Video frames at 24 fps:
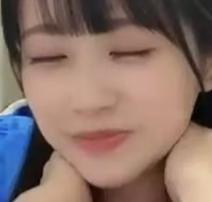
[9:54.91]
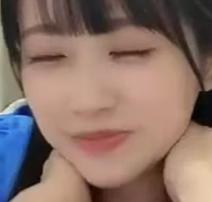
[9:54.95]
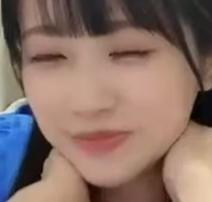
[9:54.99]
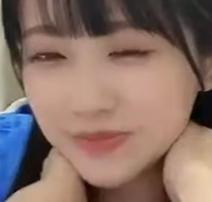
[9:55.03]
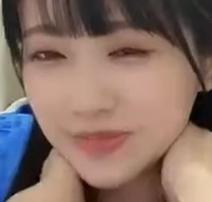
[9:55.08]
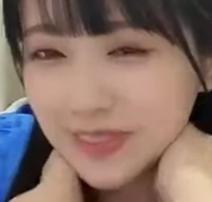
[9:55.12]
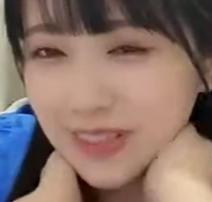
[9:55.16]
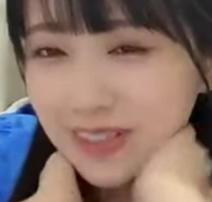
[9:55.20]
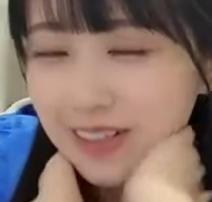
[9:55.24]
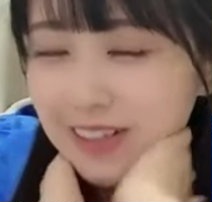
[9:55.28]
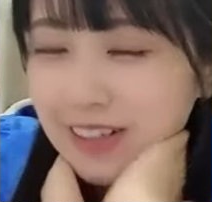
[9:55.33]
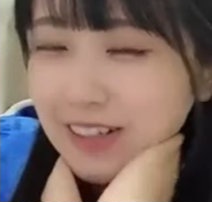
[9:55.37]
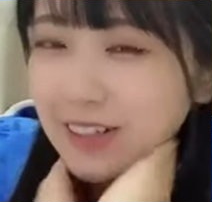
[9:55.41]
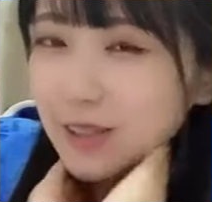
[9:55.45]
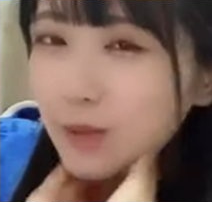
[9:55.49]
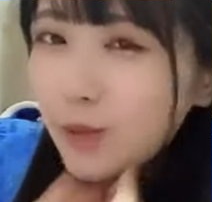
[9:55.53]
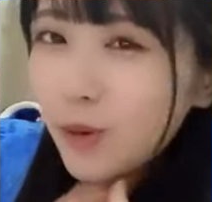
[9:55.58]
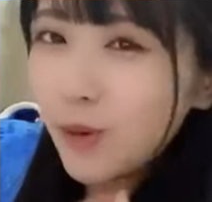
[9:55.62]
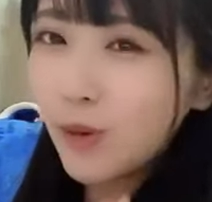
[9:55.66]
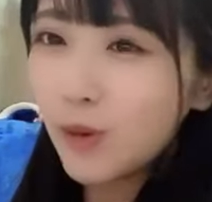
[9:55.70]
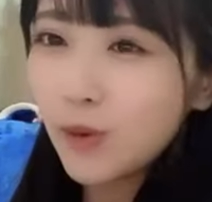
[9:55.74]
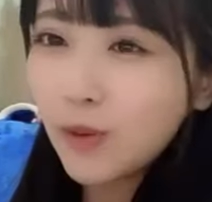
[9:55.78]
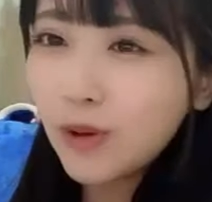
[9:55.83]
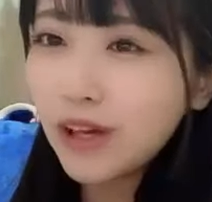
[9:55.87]
なんか
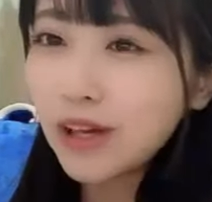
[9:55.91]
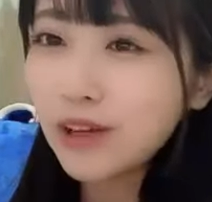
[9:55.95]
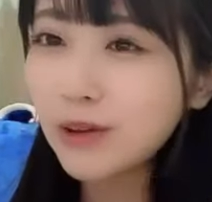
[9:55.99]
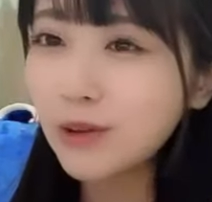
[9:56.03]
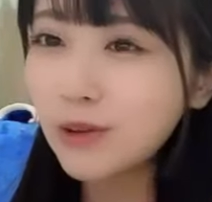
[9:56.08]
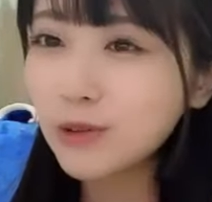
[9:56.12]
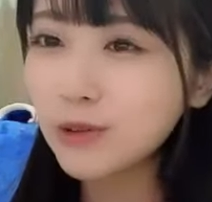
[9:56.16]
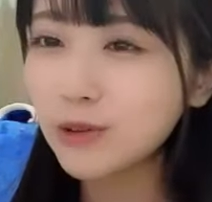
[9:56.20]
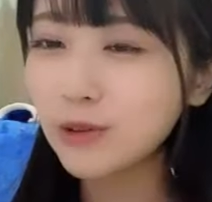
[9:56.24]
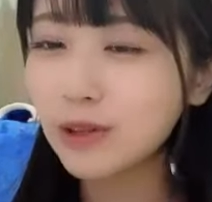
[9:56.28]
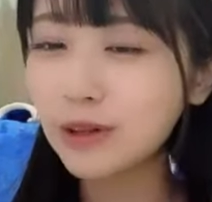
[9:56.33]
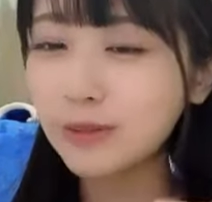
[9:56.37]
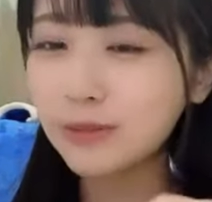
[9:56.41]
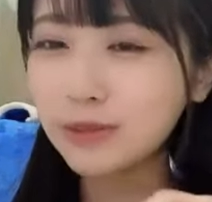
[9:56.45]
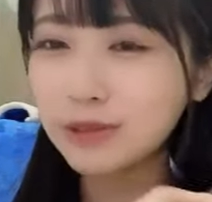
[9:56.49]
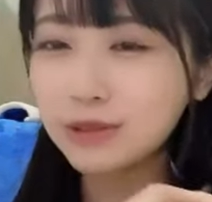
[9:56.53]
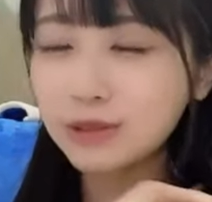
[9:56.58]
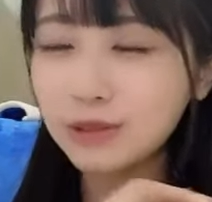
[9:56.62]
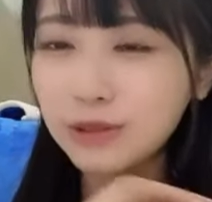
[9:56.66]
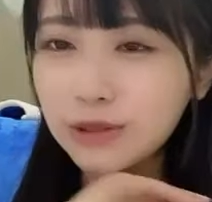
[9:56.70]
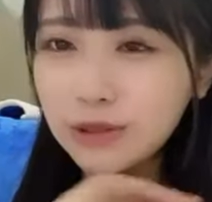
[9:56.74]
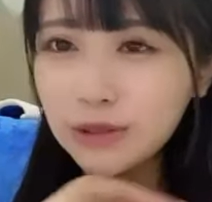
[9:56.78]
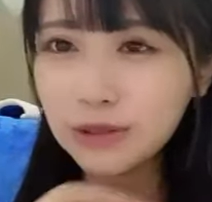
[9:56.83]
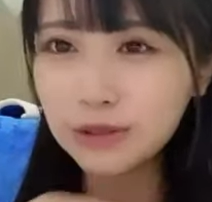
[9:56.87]
公演後とかも
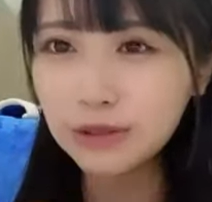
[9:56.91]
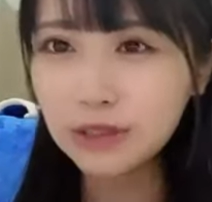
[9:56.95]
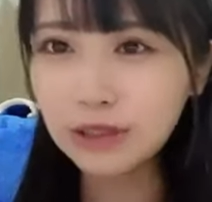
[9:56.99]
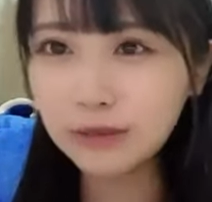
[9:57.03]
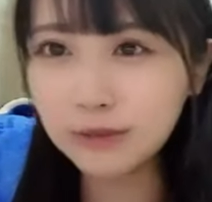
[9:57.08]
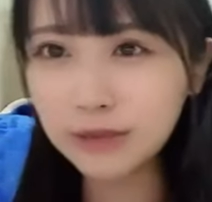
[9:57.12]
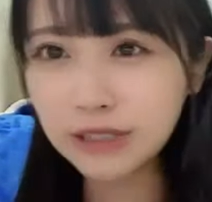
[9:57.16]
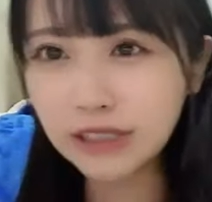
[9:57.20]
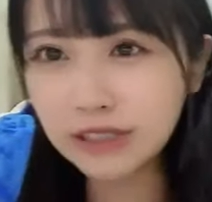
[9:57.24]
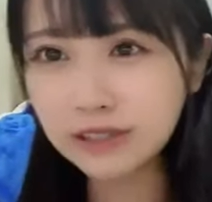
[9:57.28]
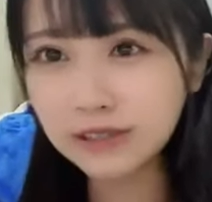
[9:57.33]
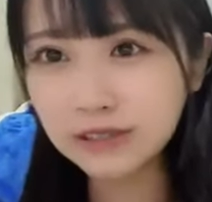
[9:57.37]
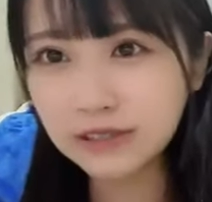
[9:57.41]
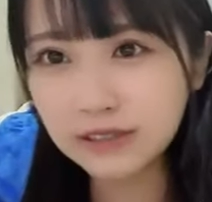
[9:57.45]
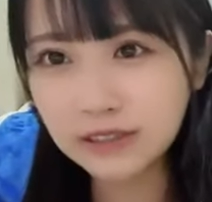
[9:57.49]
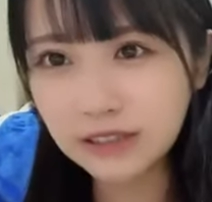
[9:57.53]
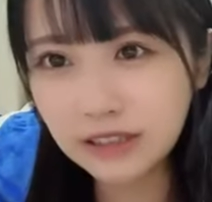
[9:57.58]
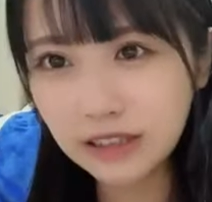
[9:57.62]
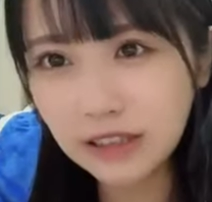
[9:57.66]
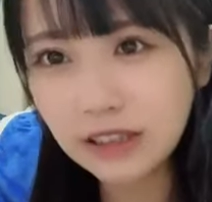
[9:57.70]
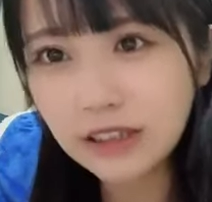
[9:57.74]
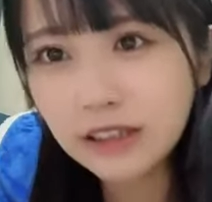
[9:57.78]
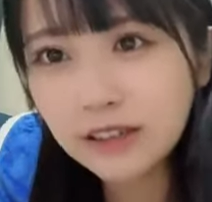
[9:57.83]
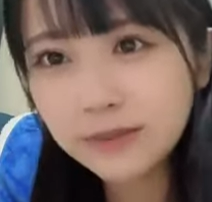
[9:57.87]
食欲があんまなくっ
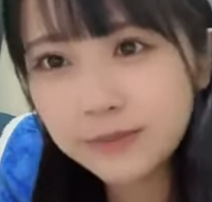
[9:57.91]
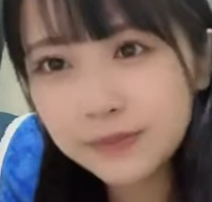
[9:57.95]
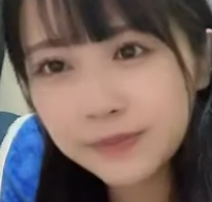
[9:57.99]
て